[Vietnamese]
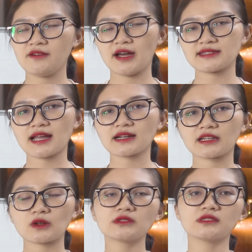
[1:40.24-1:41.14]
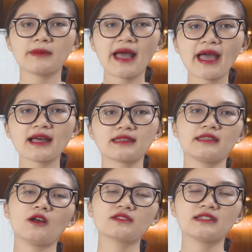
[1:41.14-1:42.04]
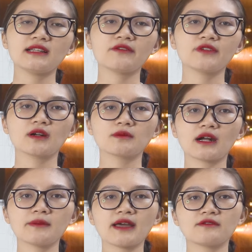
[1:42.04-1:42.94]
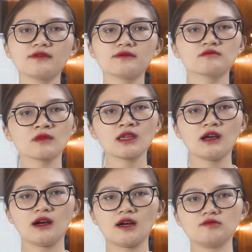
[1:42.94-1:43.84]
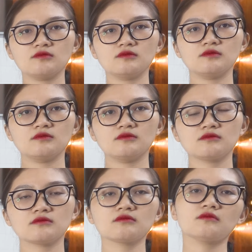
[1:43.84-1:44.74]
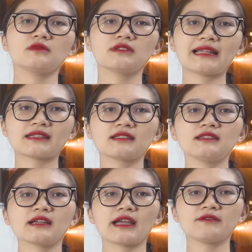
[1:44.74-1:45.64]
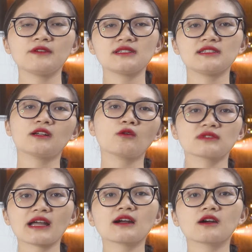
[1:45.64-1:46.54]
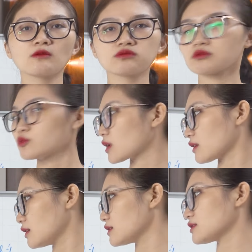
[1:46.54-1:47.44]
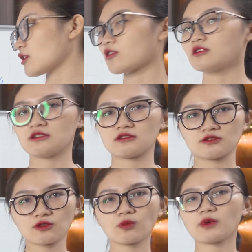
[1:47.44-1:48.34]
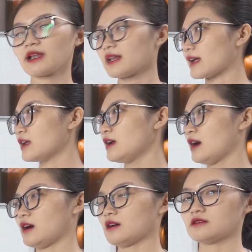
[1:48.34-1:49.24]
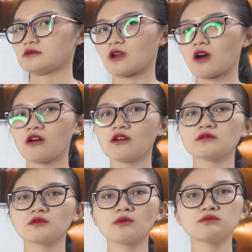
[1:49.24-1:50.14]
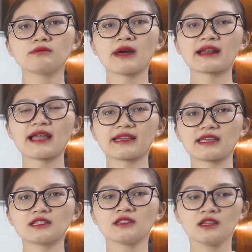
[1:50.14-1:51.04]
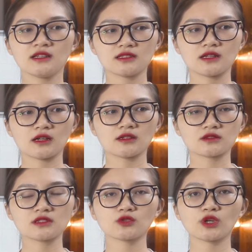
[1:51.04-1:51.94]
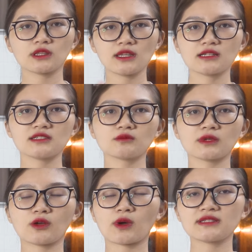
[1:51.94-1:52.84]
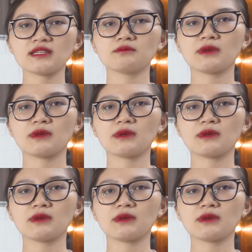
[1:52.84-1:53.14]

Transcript: Và sang đến lỗi thứ ba thì đó chính là việc mà các bạn Um, đặt những cái vị trí công tắc không thuận lợi cho người sử dụng, hay là uh, nó không mang lại cái uh, sự thuận tiện trong cái quá trình